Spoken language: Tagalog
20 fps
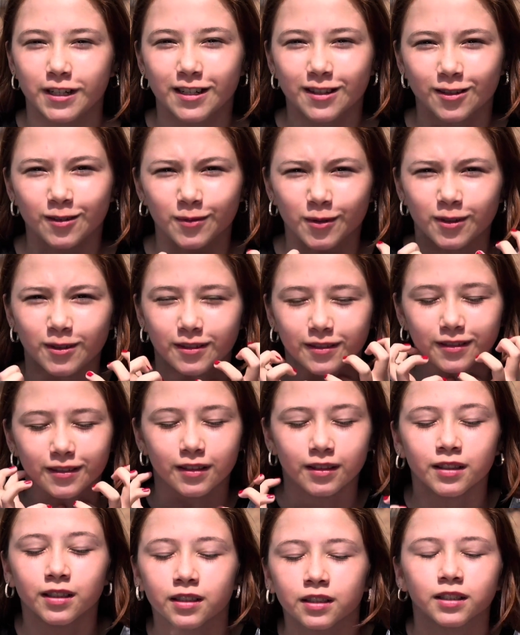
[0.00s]
Kaya imbis
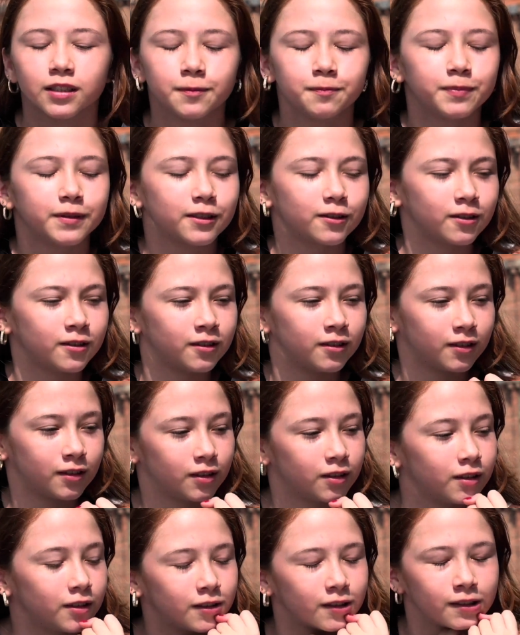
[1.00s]
na matuwa sila
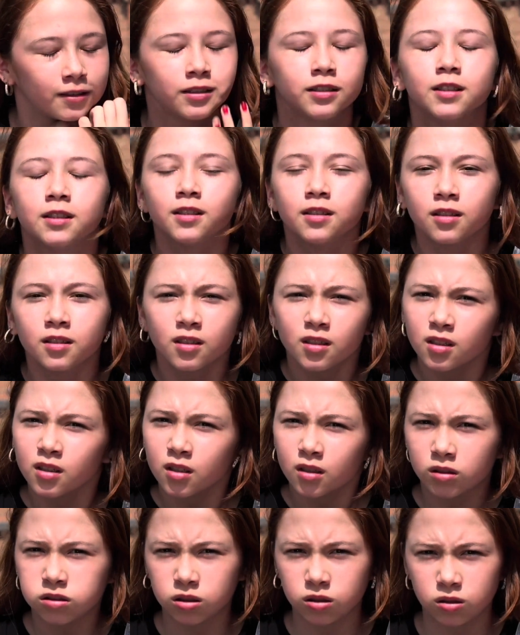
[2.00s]
para sa atin,
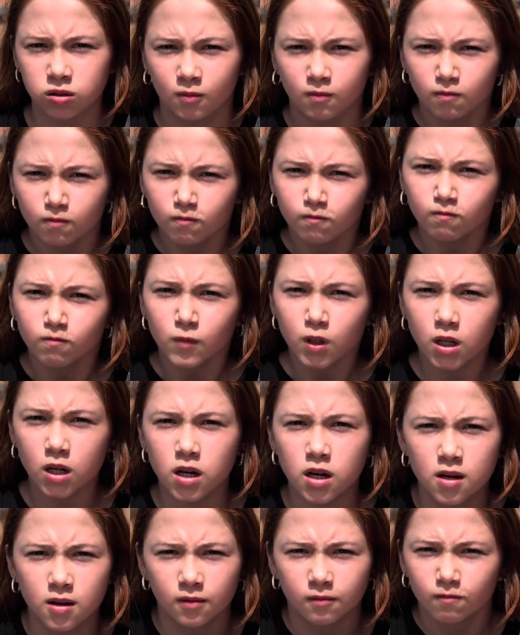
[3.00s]

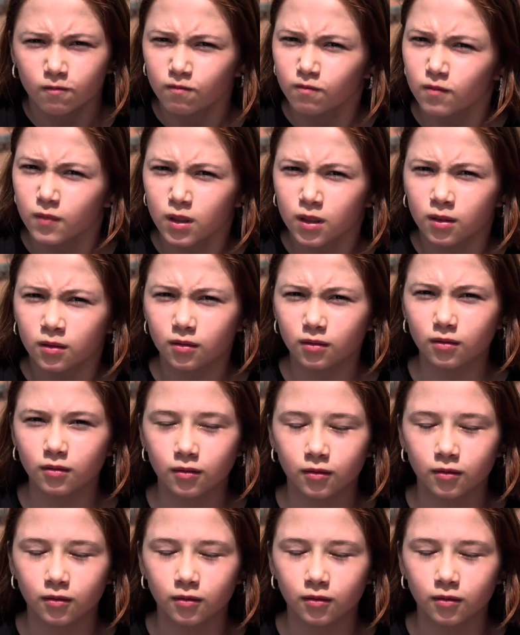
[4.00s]
naninibugho sila dahil